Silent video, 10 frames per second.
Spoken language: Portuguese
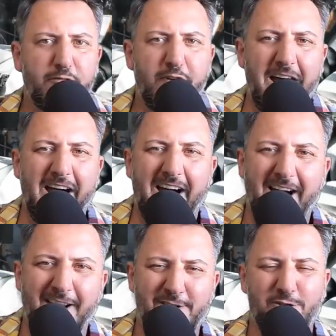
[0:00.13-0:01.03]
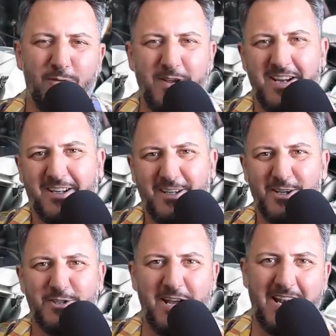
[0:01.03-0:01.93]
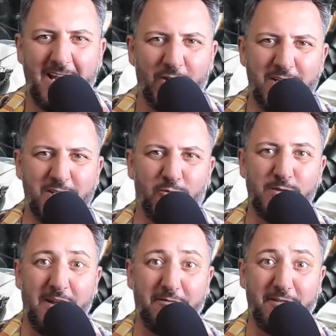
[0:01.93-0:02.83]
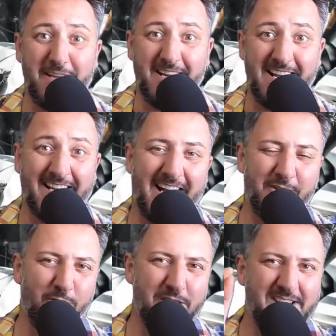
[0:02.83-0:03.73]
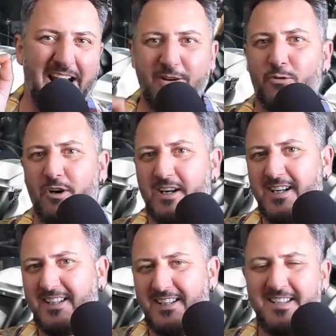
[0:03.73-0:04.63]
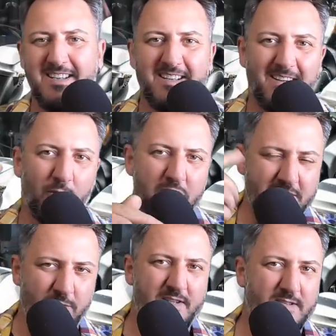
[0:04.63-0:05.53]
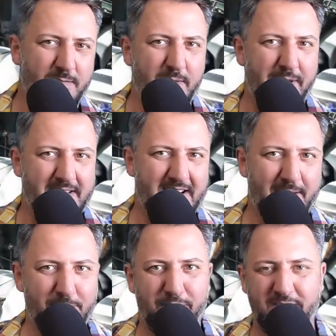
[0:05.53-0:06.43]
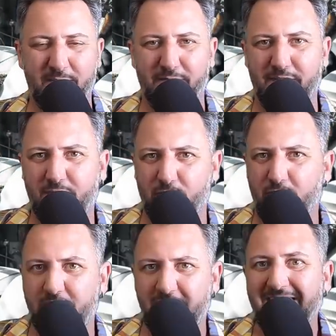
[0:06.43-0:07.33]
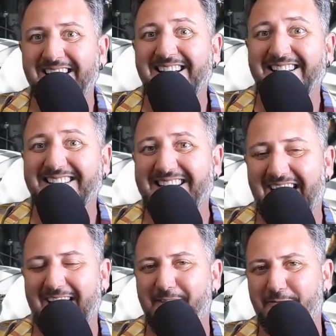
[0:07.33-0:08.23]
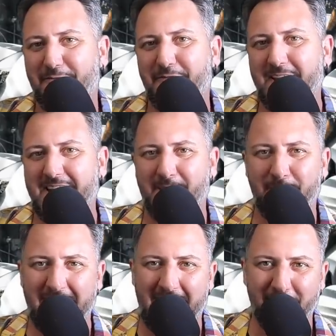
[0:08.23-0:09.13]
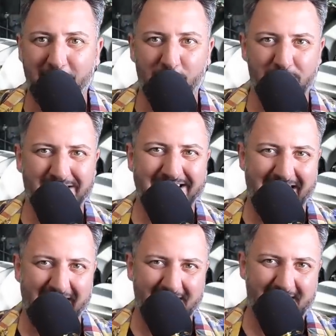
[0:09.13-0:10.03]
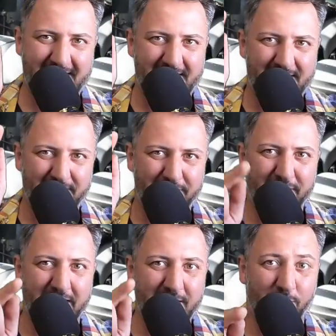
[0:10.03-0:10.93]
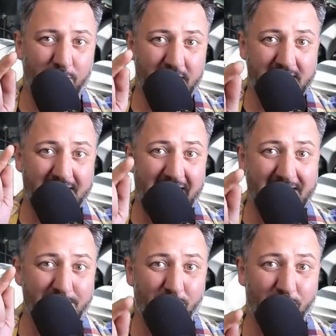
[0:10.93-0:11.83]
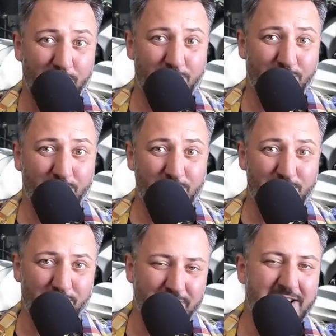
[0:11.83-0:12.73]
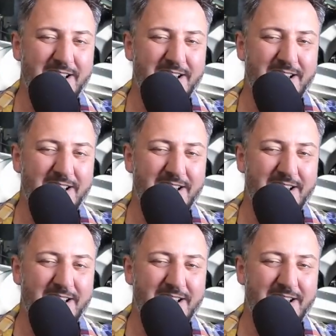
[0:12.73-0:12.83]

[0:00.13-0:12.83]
Fala, seus americanos de Araca. Hoje é segunda-feira, né, cara? E hoje saiu o ranking. Hoje não, só semana passada. Vamos fazer um vídeo hoje da Fenabrave, dos 10 veículos, as 10 motos custom